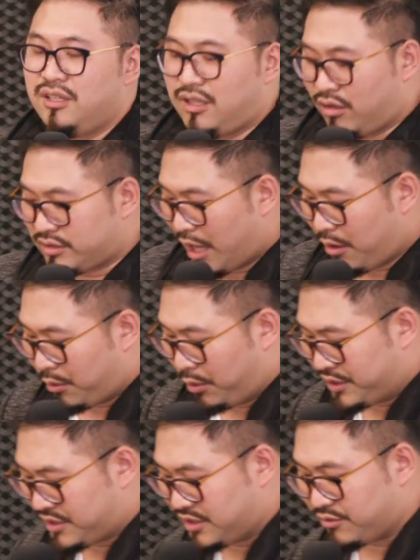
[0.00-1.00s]
哦，待会我
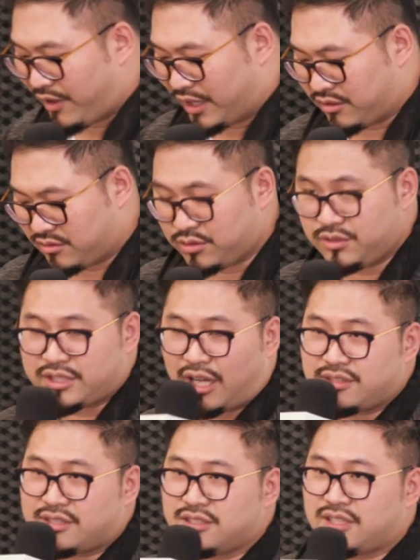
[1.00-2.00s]
会示范哦，就是你只要
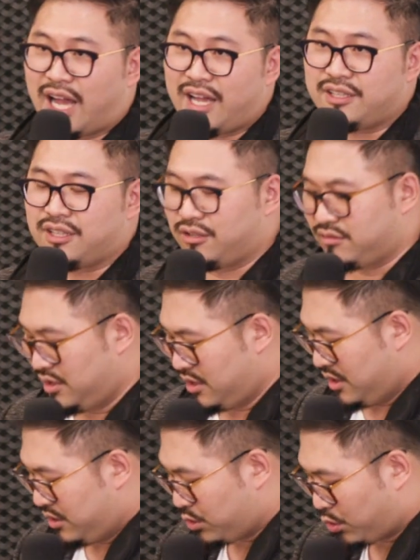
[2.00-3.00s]
撕开以后
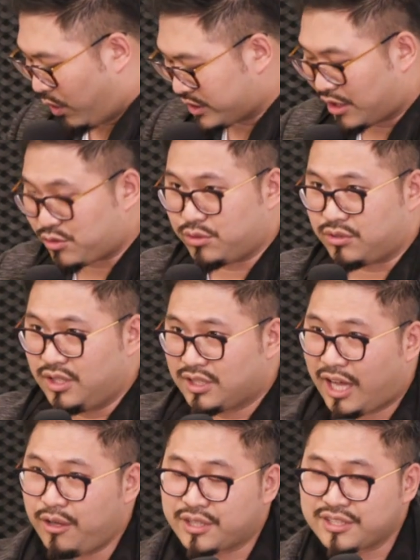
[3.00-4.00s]
就挂上去，
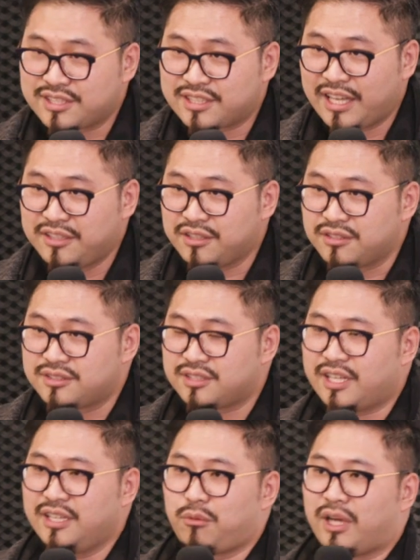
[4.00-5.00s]
它有一个
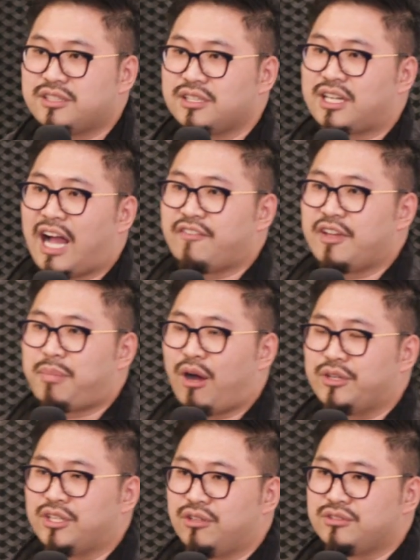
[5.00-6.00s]
scanner，scan 完这个咖啡
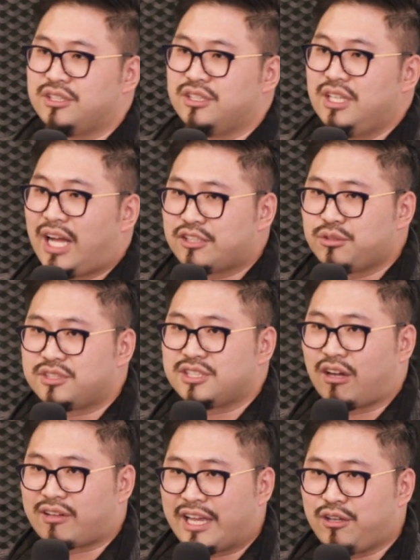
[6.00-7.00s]
包以后呢，它就知
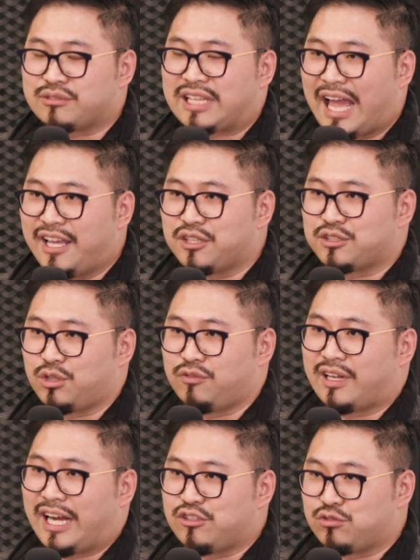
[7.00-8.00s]
道该用哪一个手
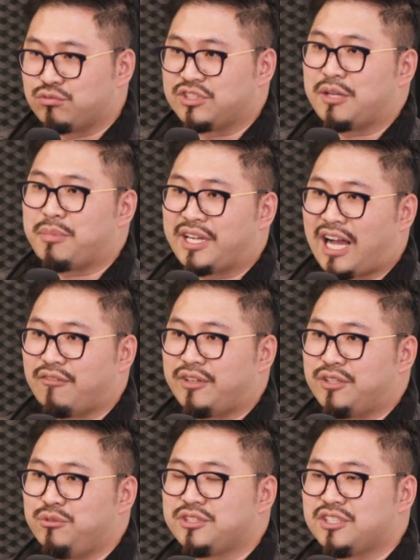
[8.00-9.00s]
法来煮这杯咖
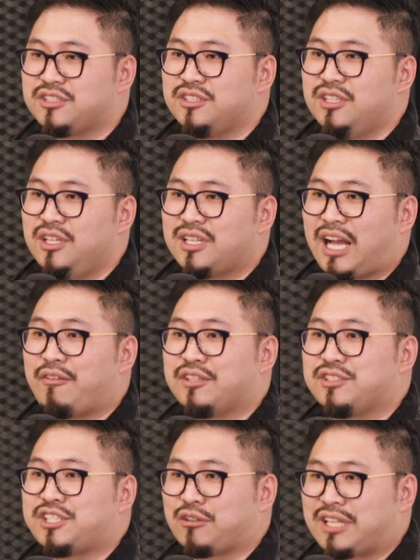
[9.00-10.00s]
啡，因为这是咖啡
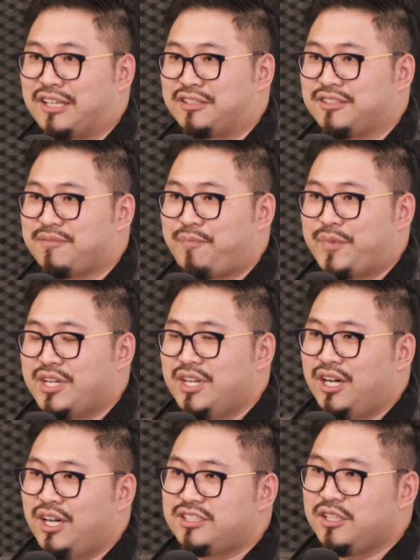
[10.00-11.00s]
师交代的。
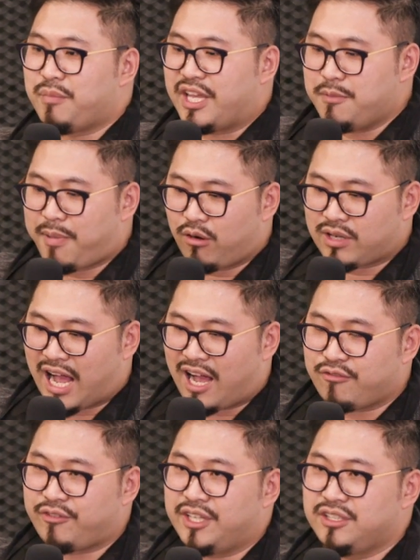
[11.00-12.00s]
而这每一包
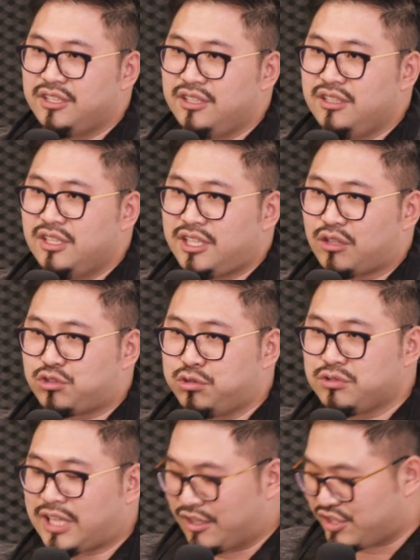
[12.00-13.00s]
咖啡呢，要
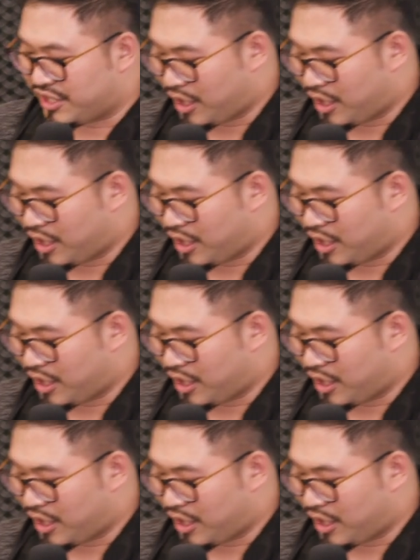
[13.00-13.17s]
出厂前